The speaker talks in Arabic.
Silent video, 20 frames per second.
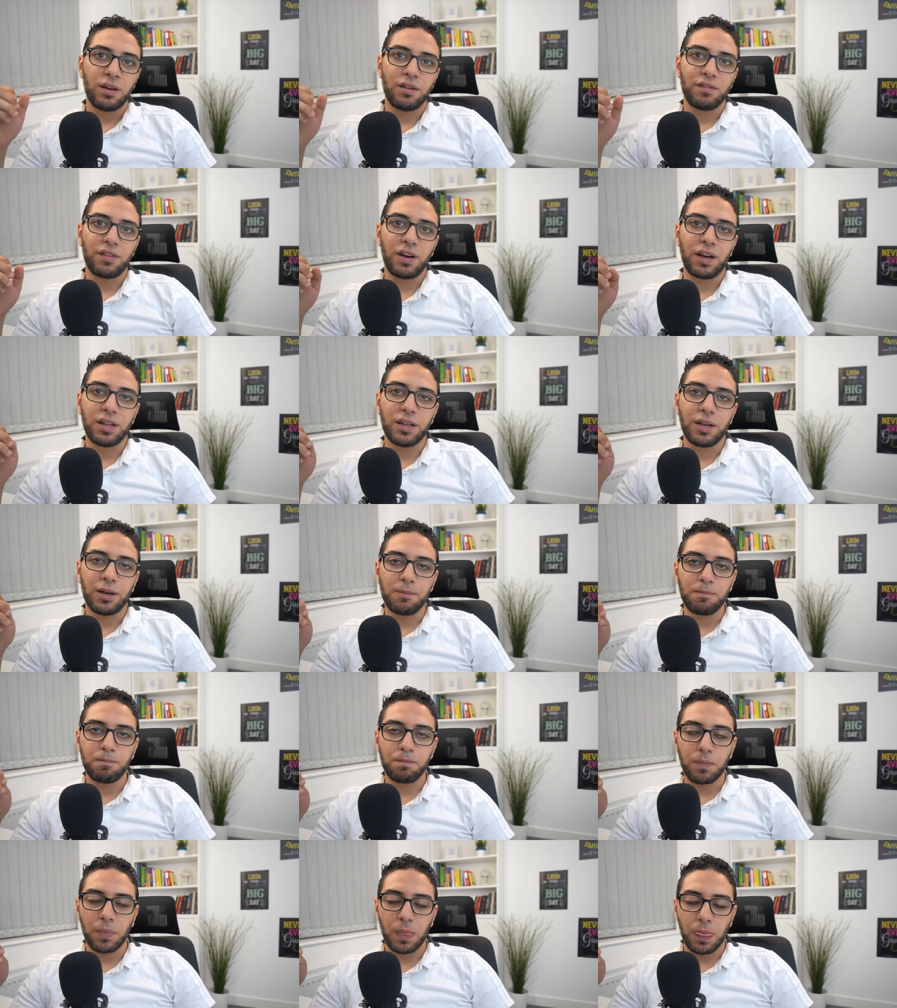
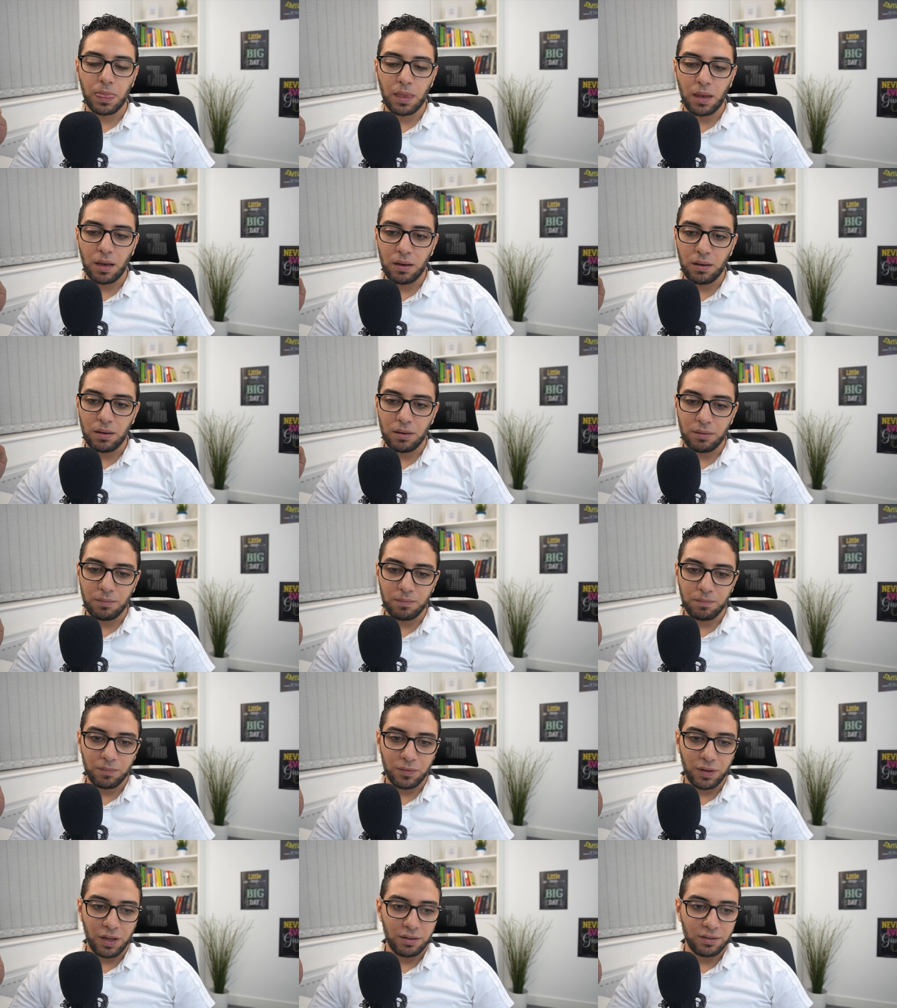فاحنا
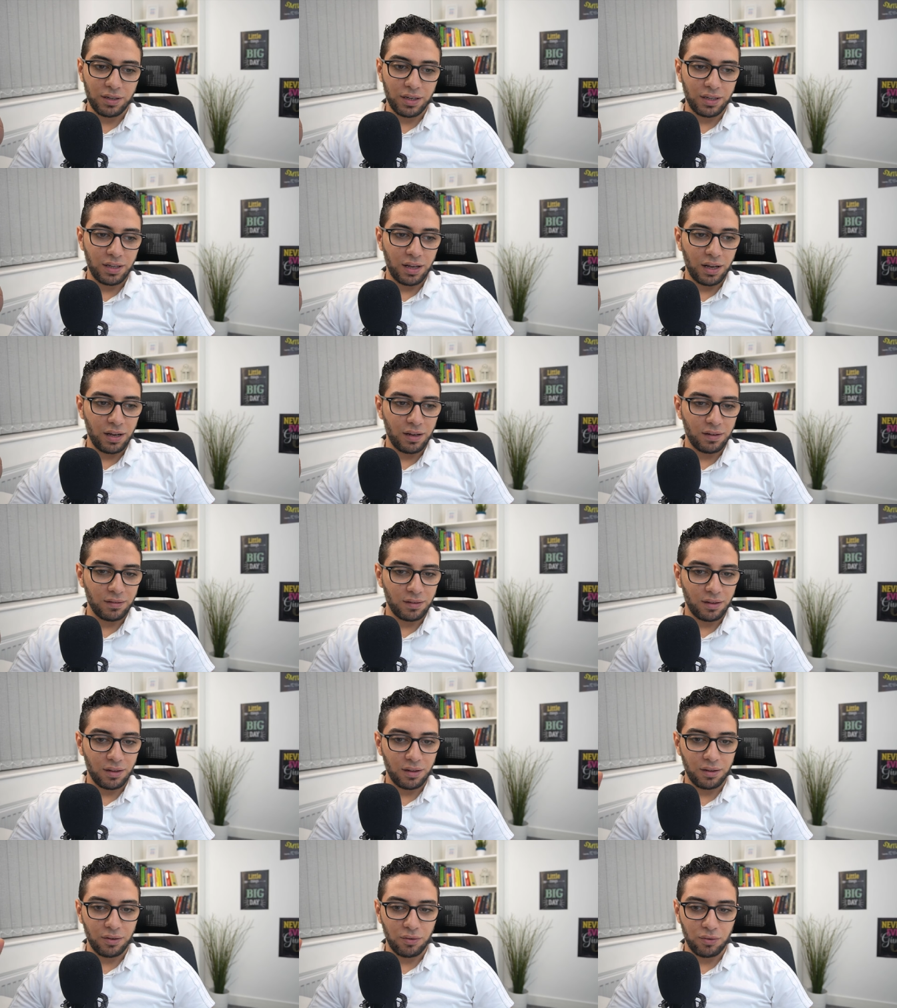النهارده كده
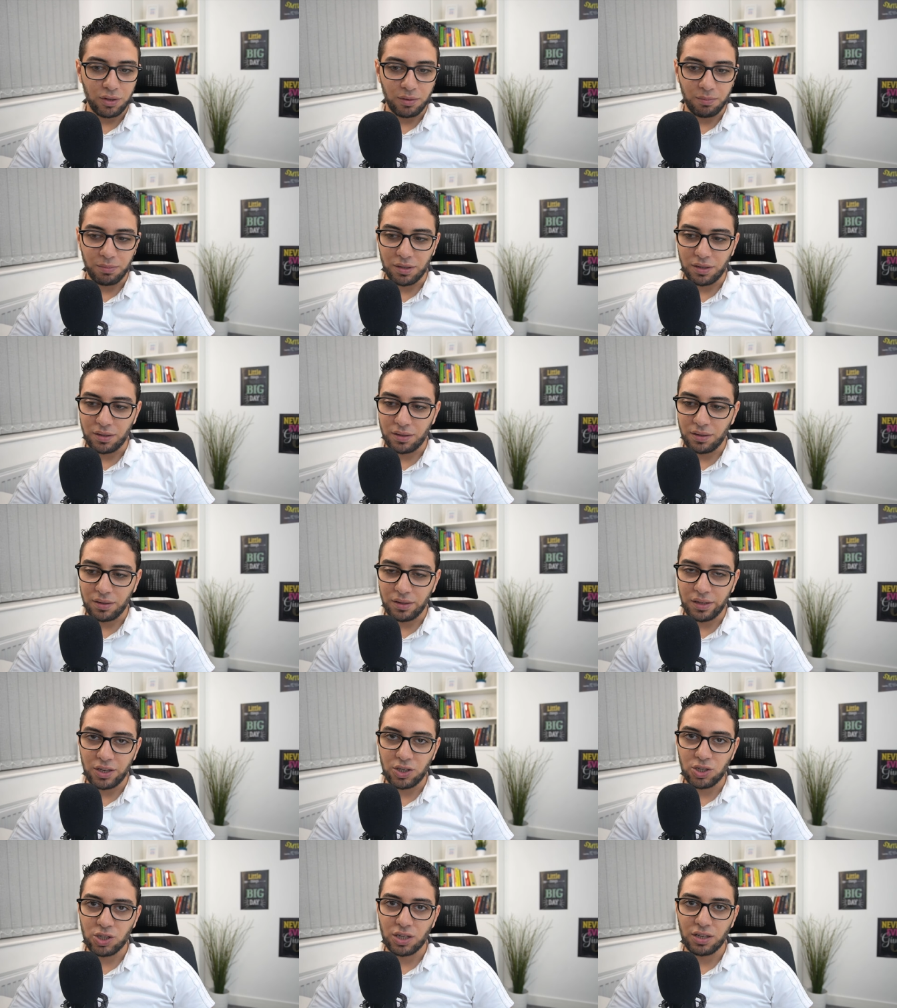حصل كنا
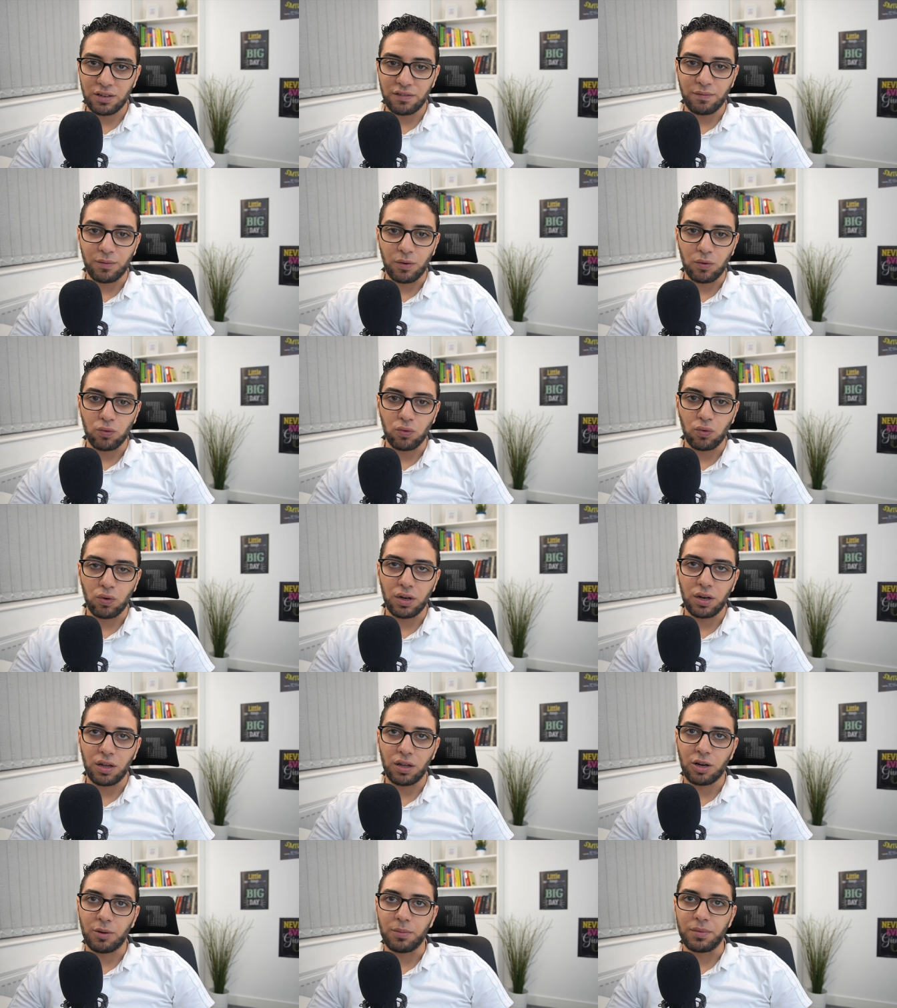بنتناقش كده في موضوع
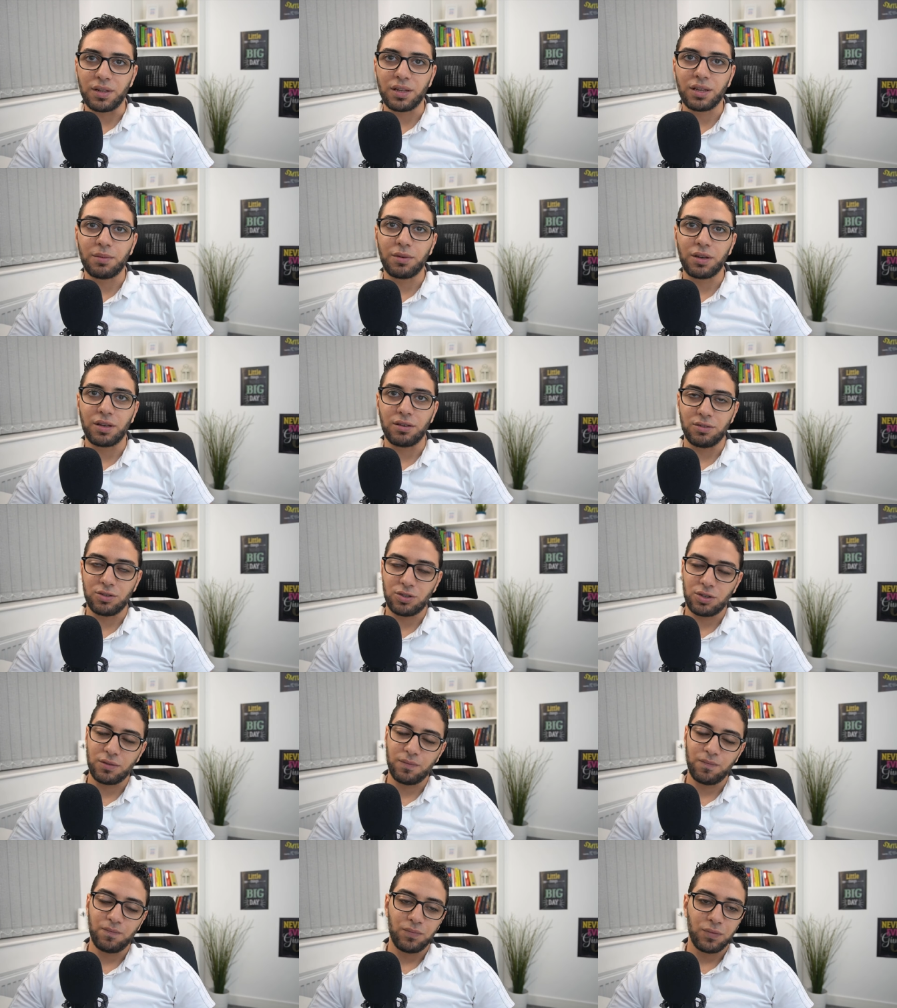له علاقه بالداتا
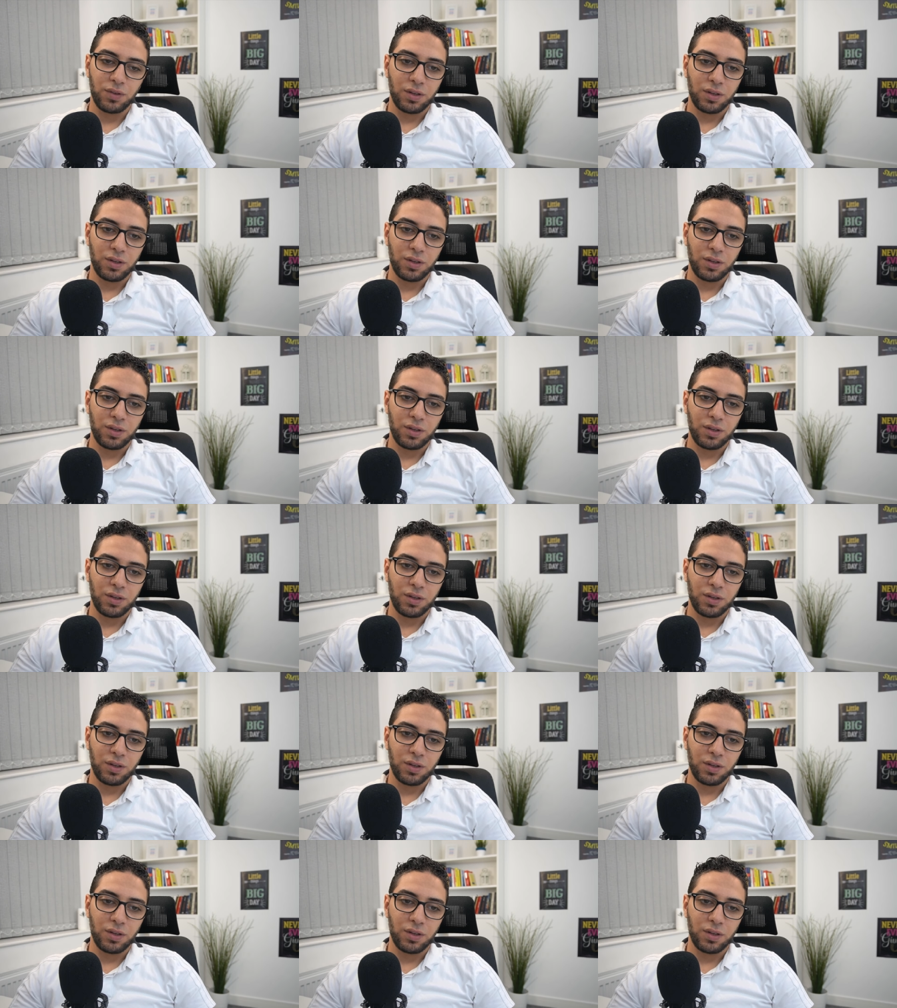مايجريشن